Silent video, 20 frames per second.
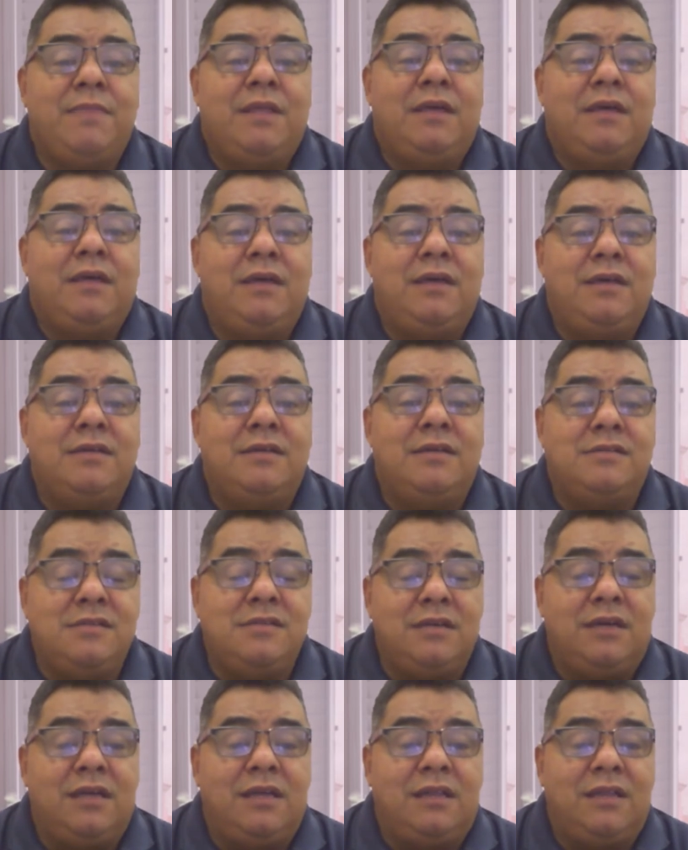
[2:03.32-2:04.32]

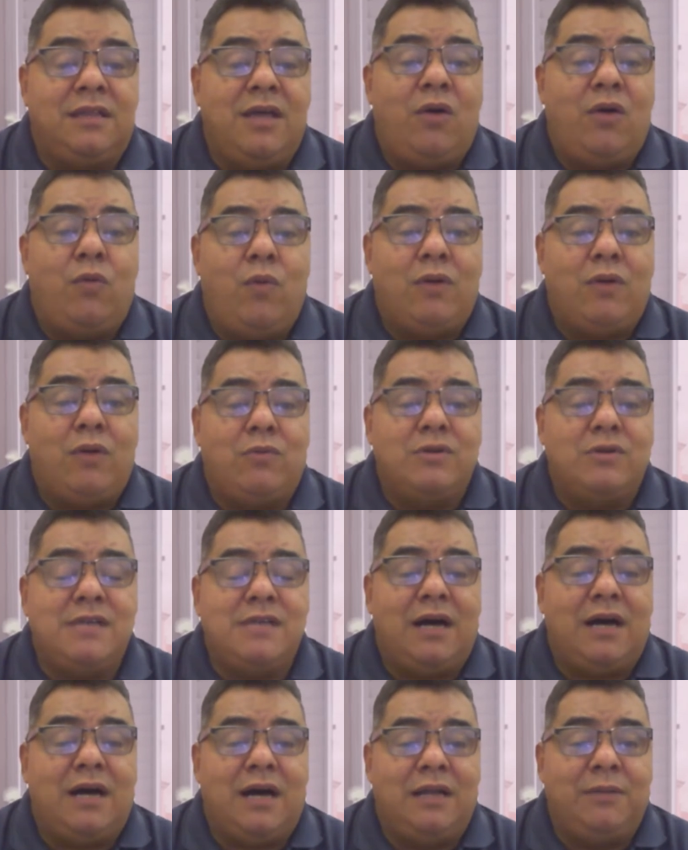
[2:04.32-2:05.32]
que, que tem alguma
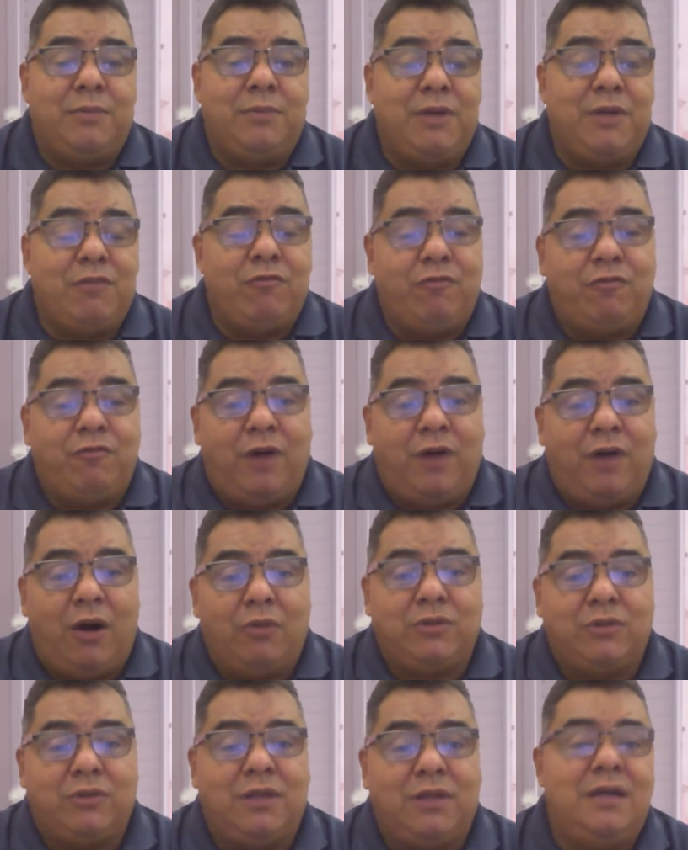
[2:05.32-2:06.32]
coisa errada, porque
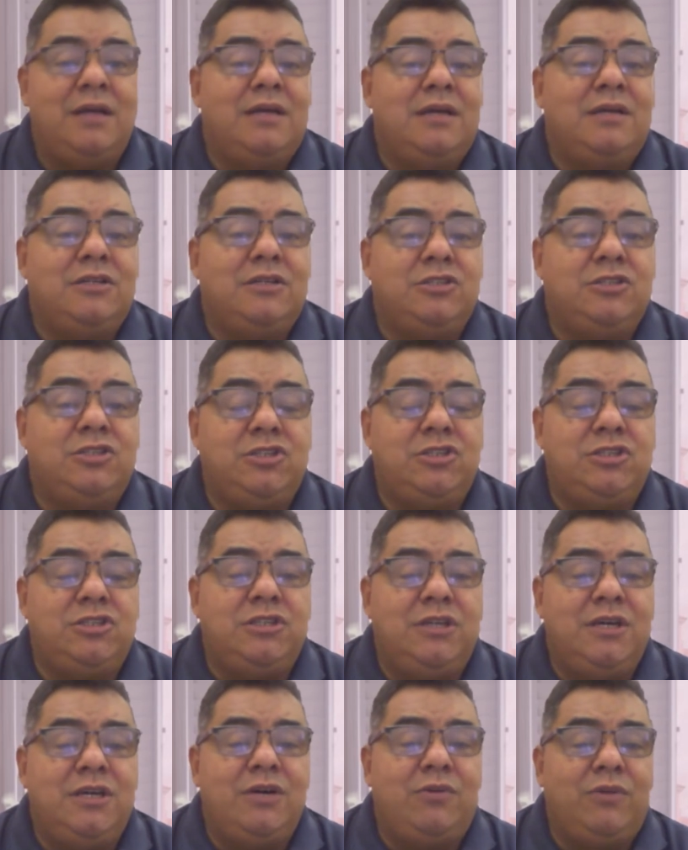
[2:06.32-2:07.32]
falta de
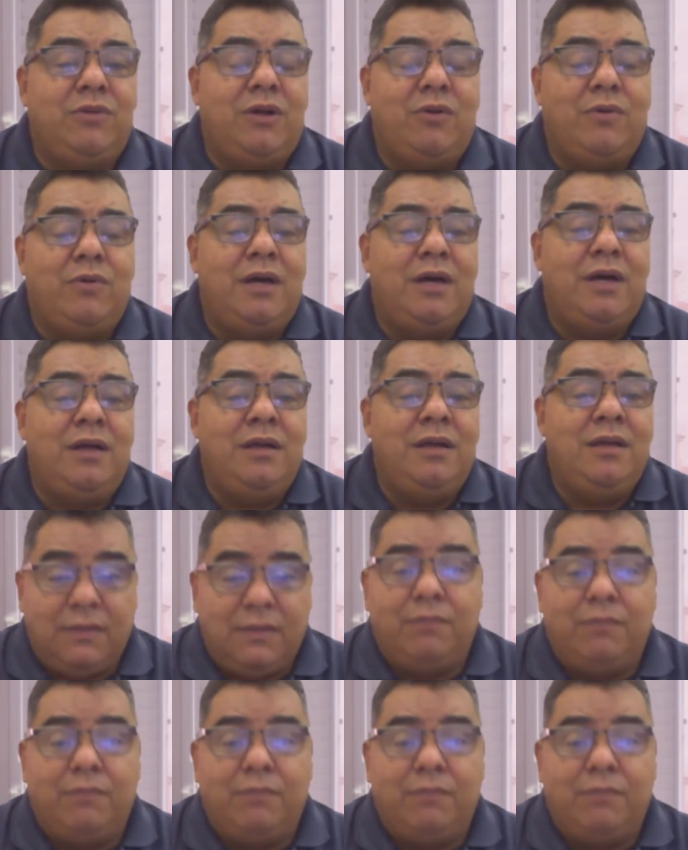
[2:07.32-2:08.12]
dinheiro não é,